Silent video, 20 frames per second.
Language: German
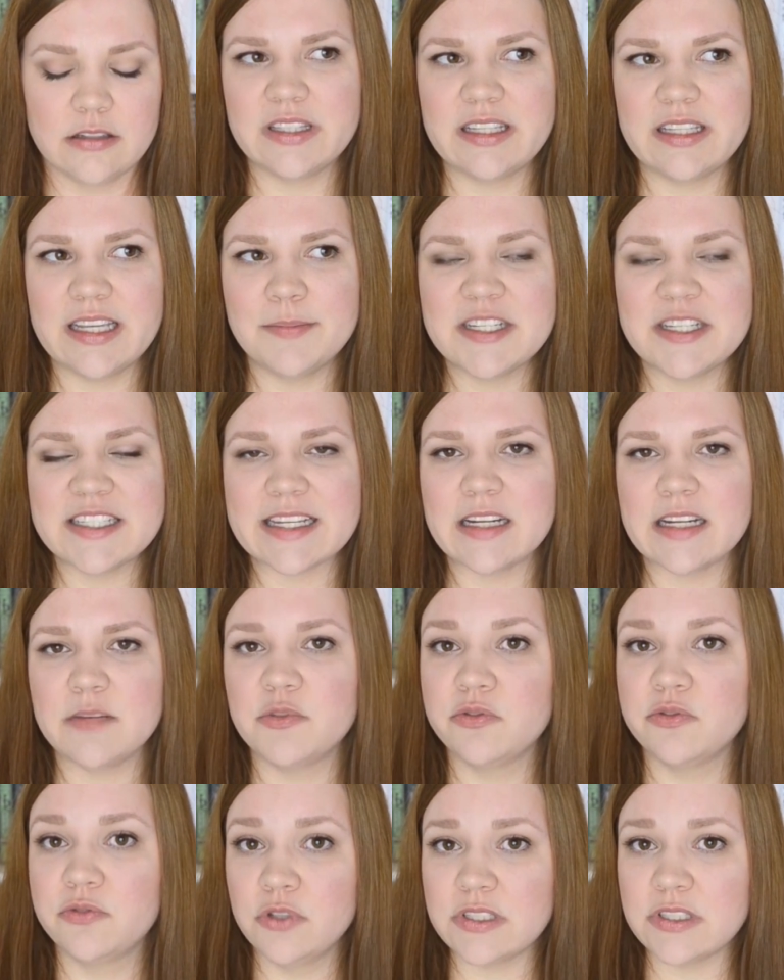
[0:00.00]
Dem ist er
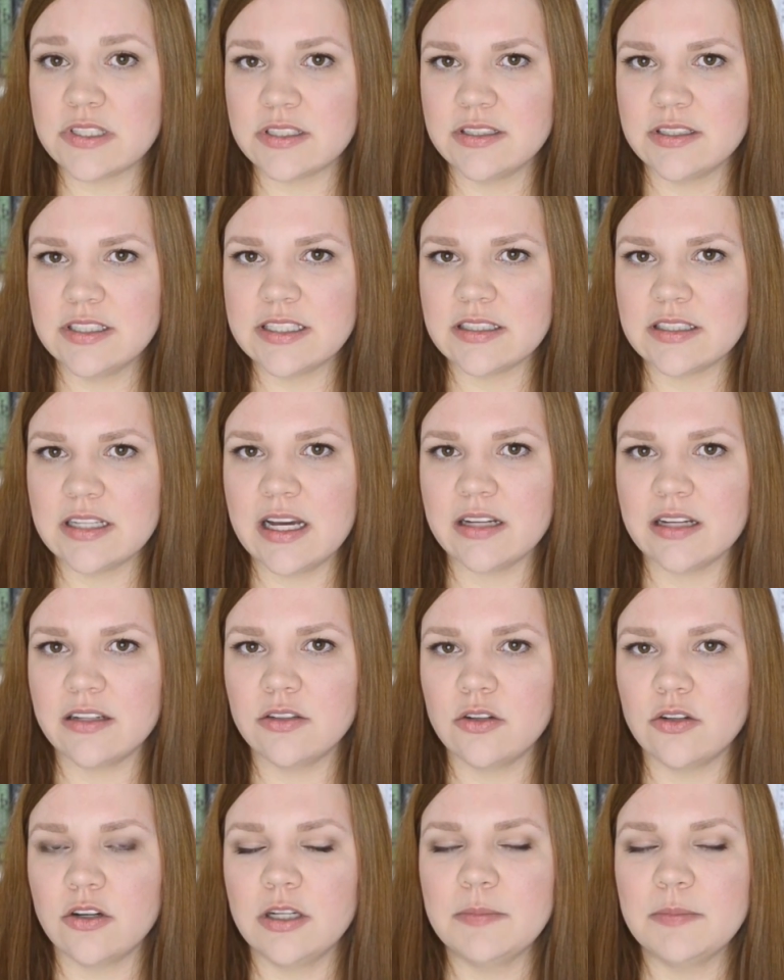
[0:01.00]
bewusst nicht
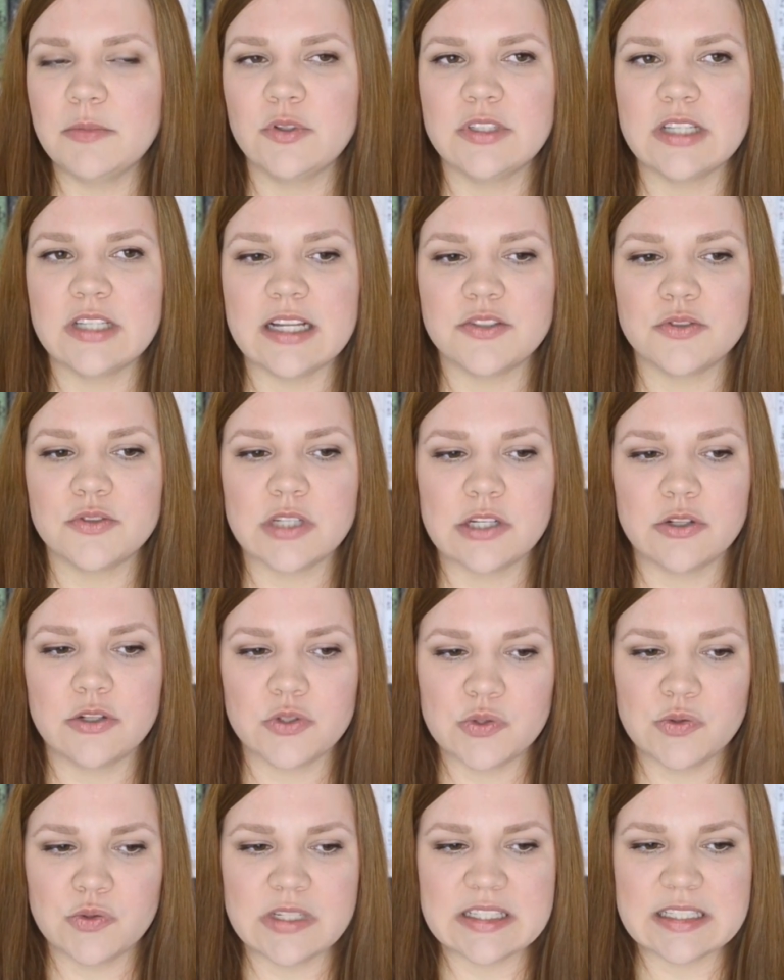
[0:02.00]
nachgekommen und hat sogar
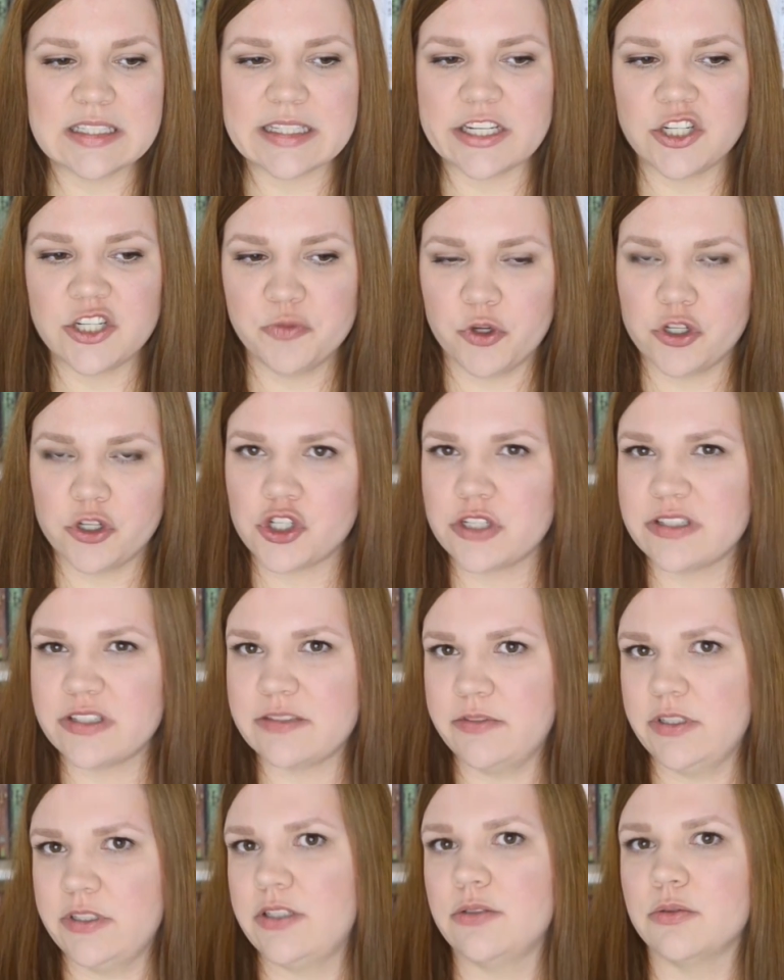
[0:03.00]
noch zusätzlich ein
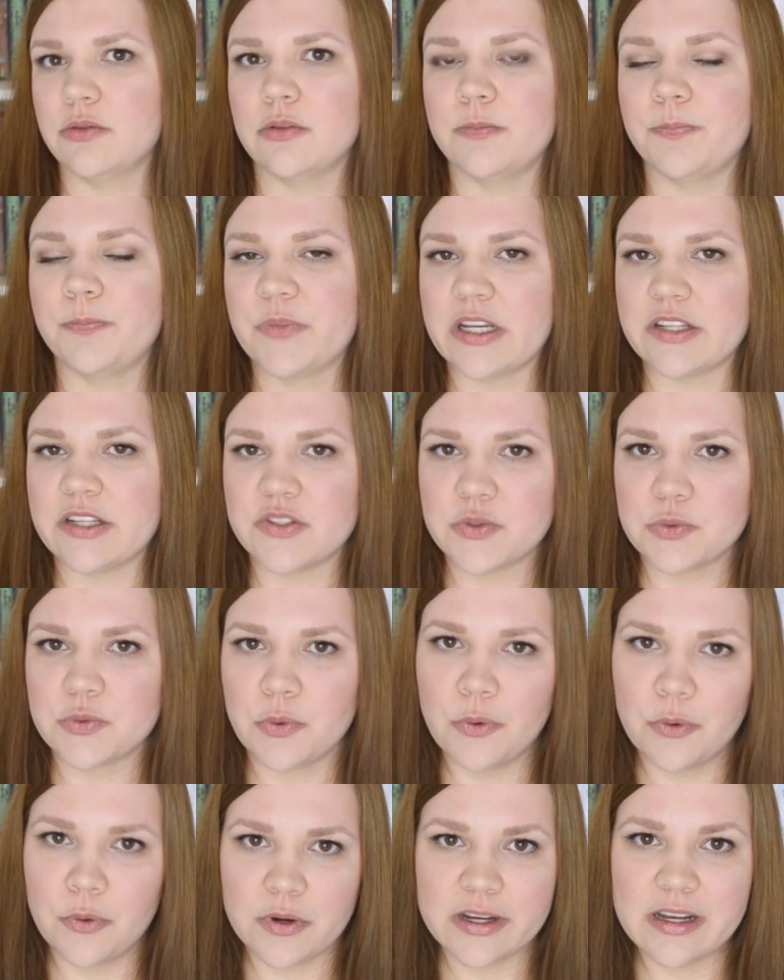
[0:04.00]
spöttisches Video dazu
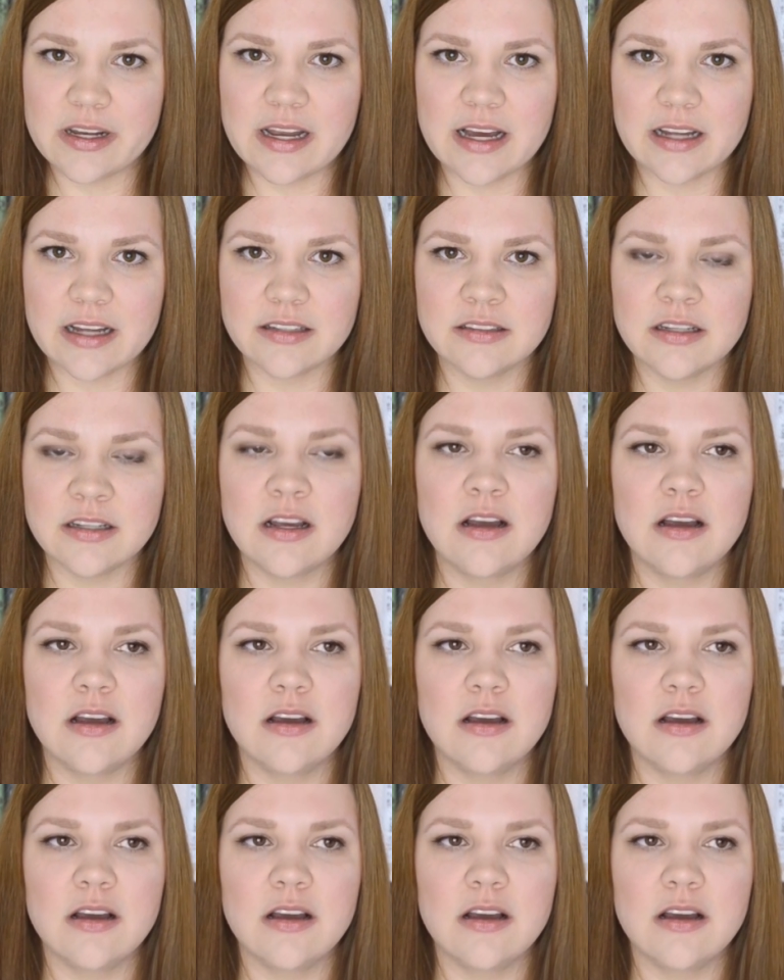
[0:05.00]
hochgeladen,